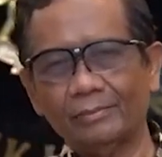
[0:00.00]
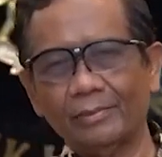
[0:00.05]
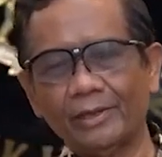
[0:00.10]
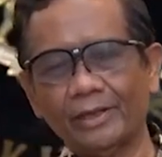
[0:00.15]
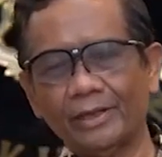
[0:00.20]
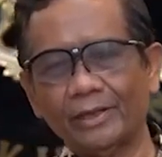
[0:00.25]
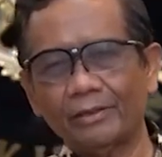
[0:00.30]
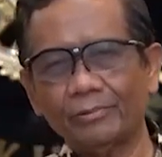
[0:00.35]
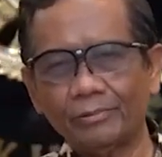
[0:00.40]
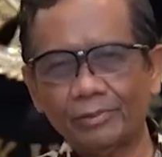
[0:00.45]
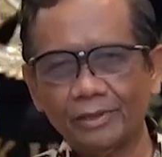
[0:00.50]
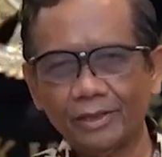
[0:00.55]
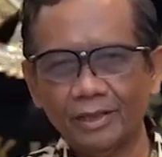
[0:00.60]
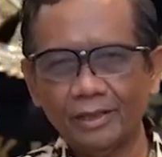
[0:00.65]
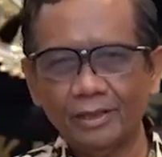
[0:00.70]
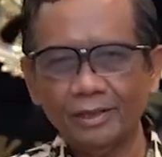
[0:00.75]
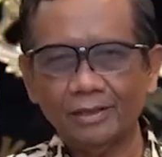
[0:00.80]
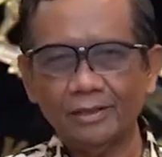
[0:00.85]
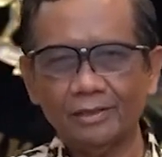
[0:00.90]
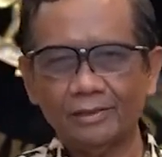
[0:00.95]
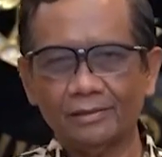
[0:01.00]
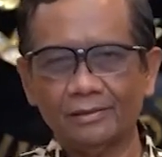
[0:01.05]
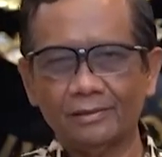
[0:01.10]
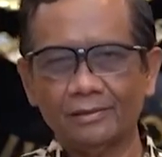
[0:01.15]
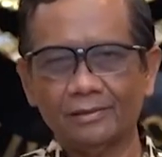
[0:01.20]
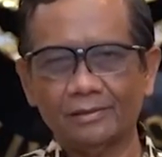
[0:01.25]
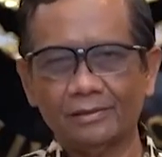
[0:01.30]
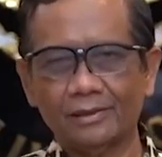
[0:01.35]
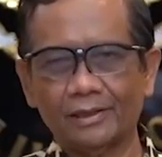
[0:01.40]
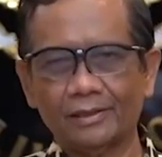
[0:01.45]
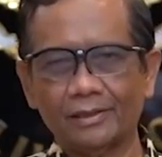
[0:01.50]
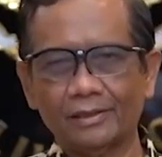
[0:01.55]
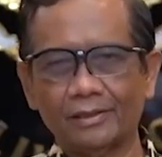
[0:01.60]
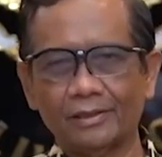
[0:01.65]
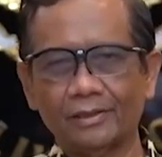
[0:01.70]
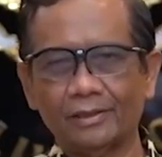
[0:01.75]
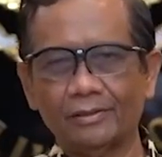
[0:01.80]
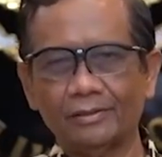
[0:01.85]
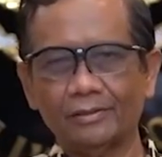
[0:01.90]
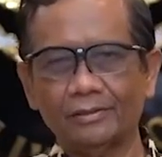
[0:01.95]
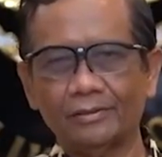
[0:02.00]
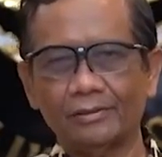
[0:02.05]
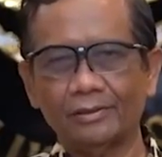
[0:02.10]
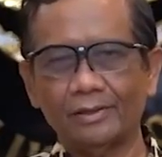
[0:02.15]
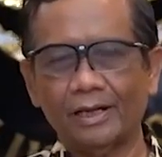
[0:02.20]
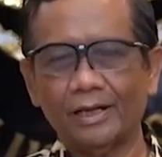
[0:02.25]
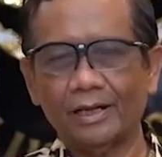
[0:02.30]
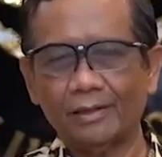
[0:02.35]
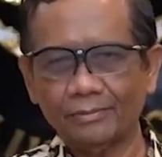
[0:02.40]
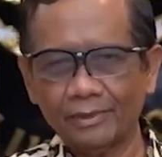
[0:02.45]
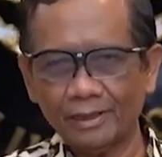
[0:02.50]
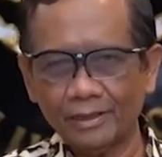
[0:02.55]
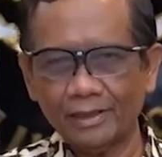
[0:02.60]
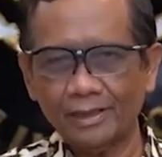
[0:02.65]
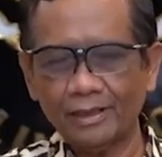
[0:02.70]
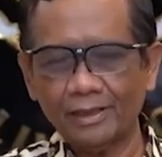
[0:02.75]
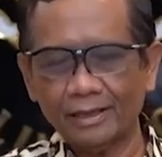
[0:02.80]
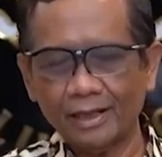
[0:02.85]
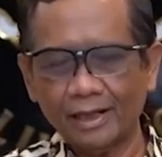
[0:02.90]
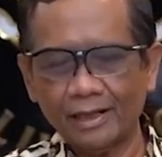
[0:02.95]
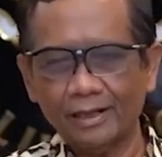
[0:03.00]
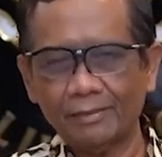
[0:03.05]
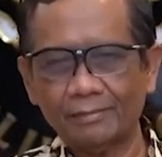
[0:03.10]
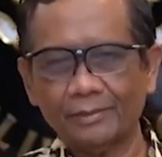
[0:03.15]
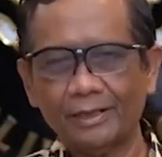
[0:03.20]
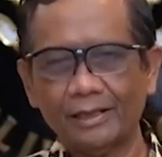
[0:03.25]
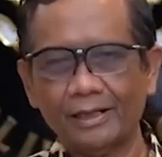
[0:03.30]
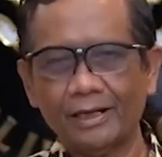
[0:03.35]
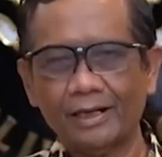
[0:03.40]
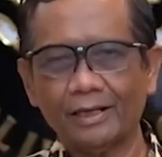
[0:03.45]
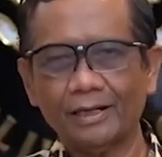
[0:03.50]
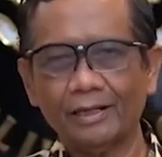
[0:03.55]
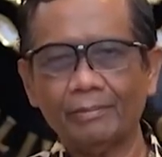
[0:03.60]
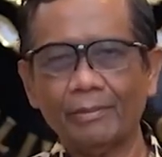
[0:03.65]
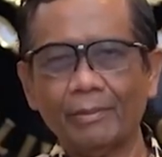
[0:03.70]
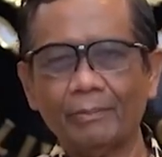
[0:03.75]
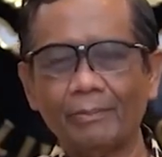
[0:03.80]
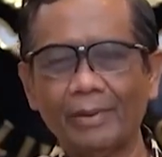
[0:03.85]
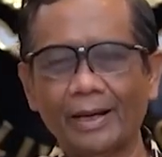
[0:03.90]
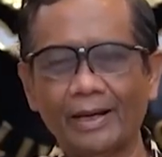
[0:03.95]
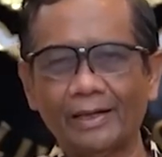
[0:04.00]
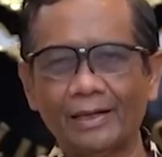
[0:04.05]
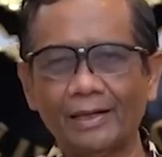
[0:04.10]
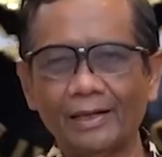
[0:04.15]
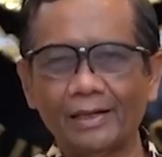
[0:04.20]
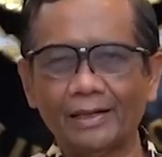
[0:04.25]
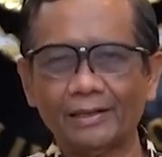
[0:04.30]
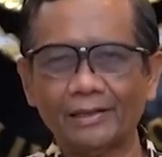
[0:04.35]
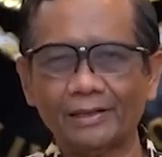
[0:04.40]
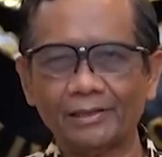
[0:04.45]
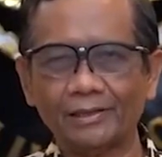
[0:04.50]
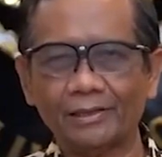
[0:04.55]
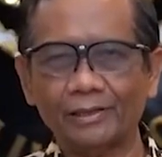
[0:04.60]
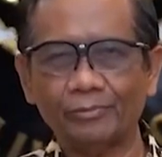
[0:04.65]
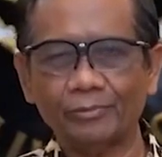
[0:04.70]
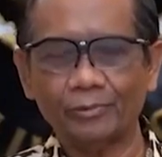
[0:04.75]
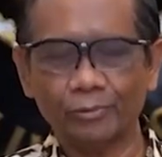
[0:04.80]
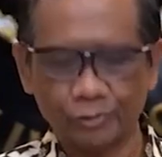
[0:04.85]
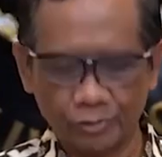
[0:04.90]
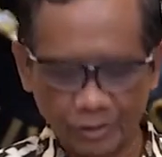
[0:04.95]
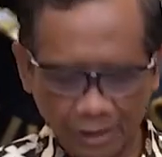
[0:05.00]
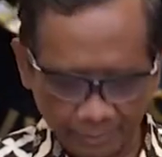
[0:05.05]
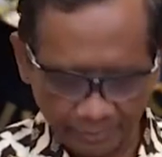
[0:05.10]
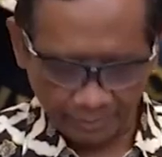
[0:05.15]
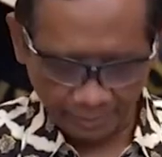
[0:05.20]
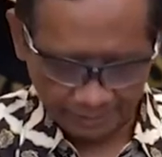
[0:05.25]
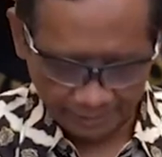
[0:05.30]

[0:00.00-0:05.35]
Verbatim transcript: mengikuti atau dalam petik tanda petik lagi membandel atas keputusan